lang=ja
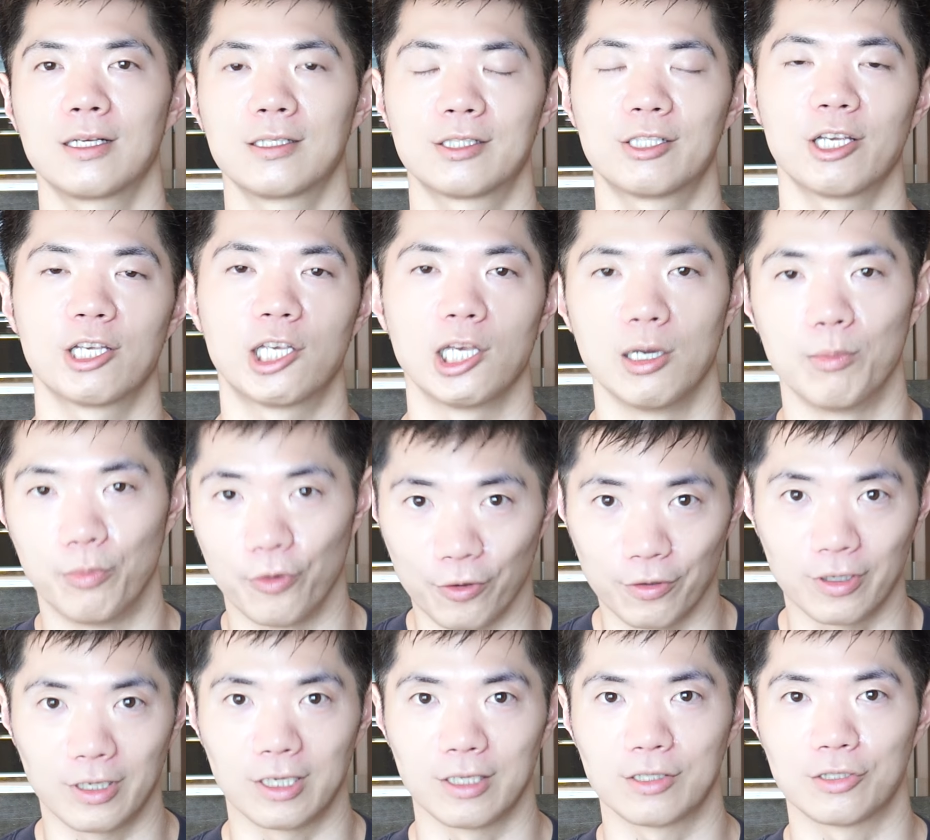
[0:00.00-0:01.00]
性器は
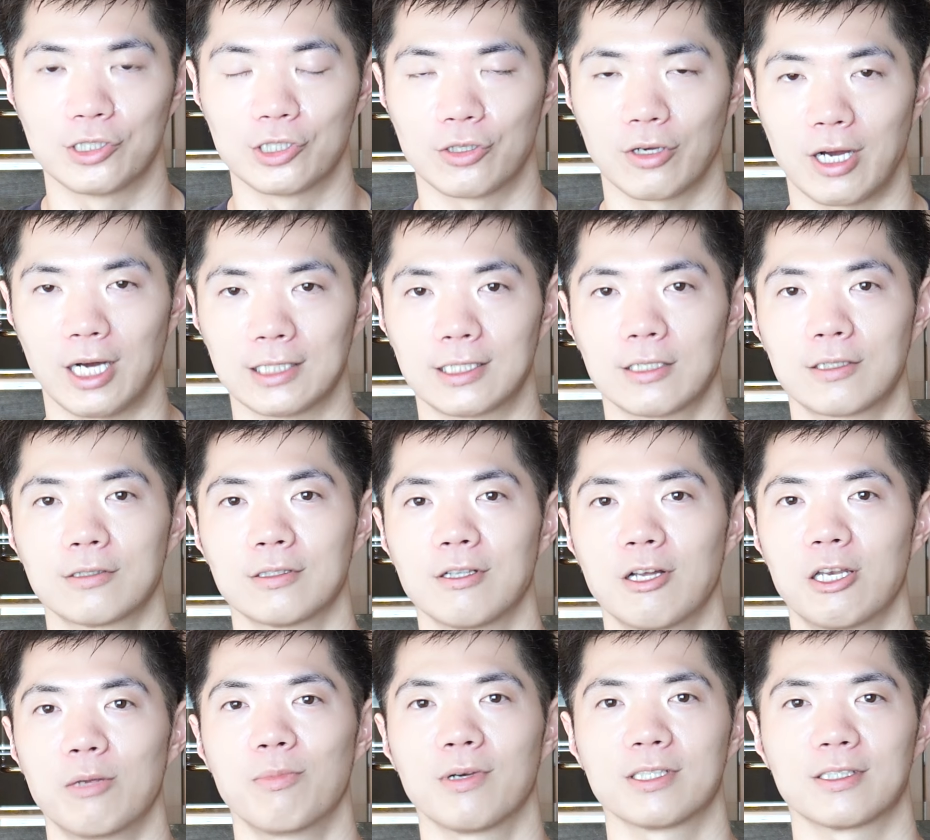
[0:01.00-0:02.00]
勃起すると硬くな
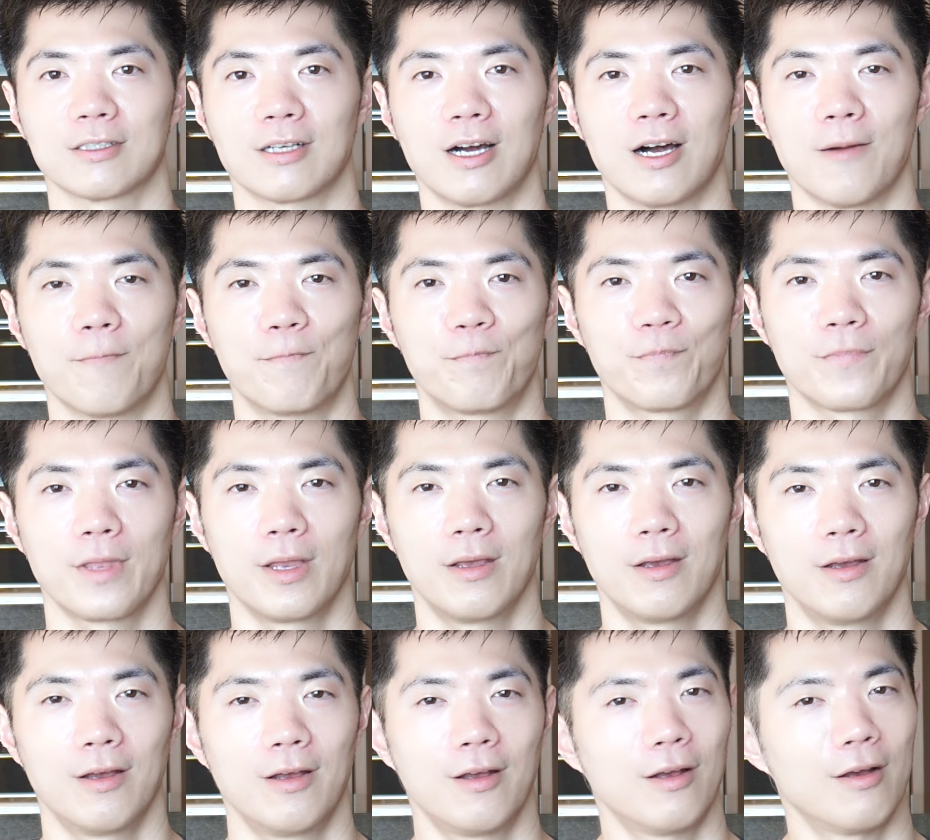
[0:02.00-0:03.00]
りますが、
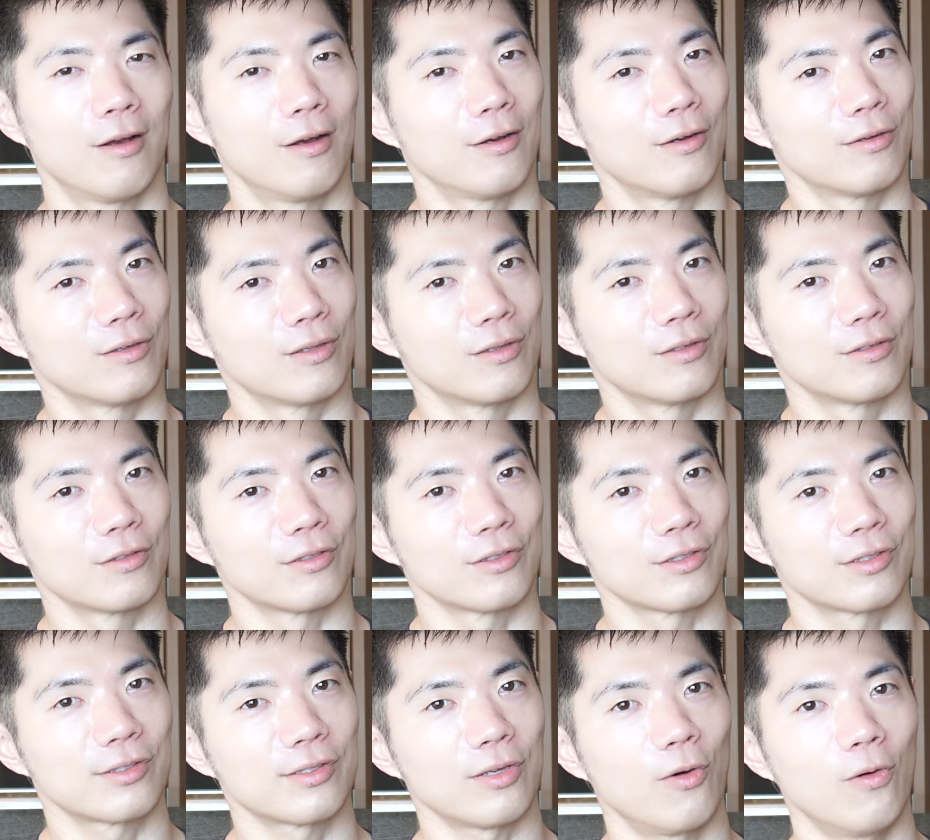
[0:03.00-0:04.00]

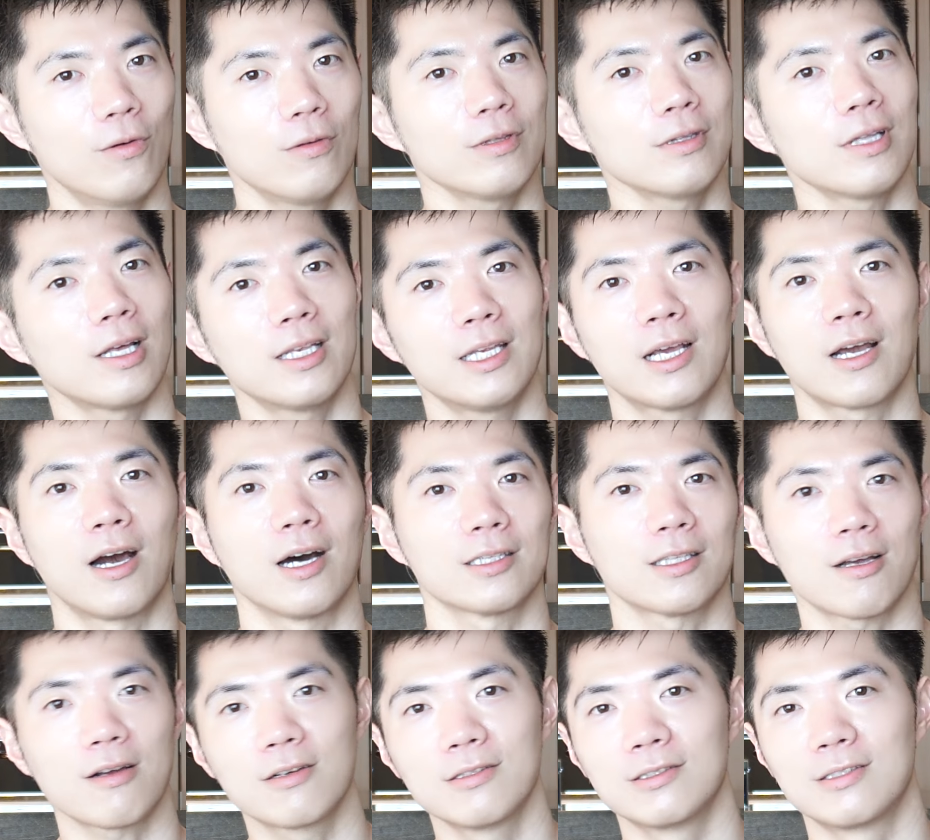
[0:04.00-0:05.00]
そんなに
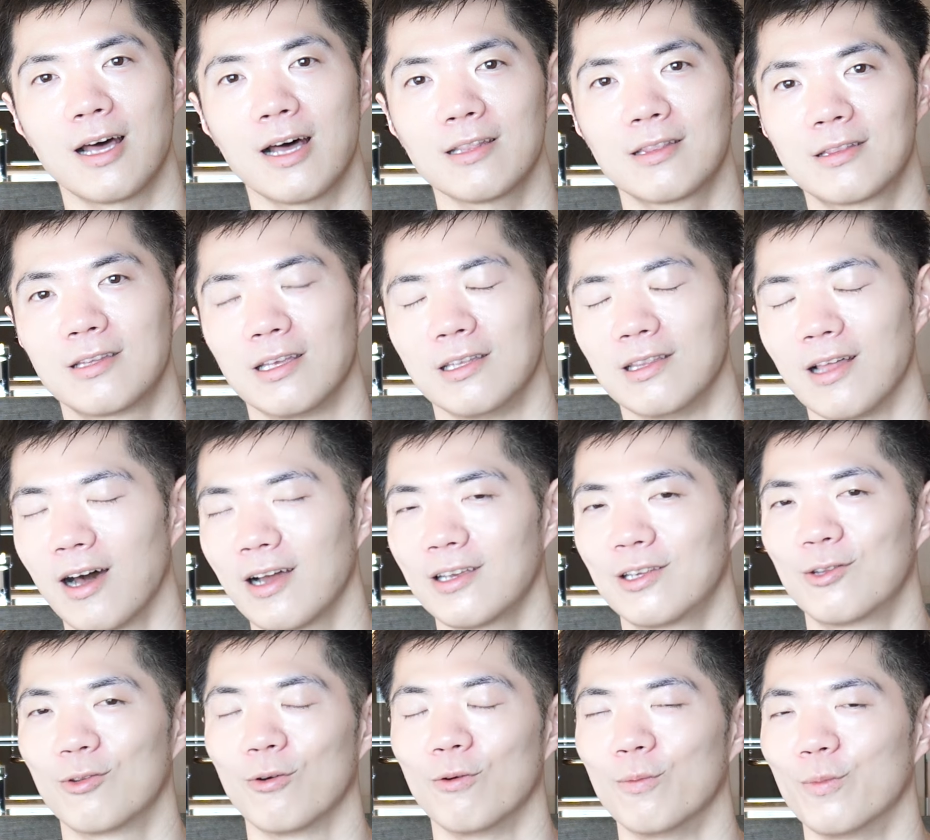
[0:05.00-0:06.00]
硬くなってない
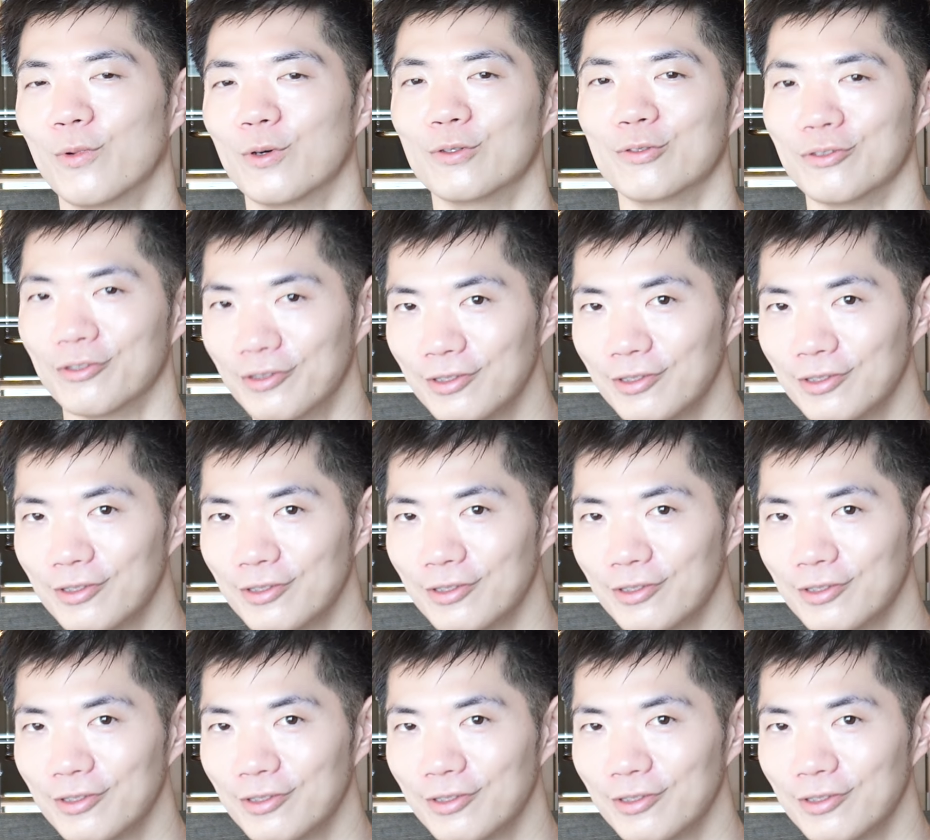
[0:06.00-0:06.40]
と思う。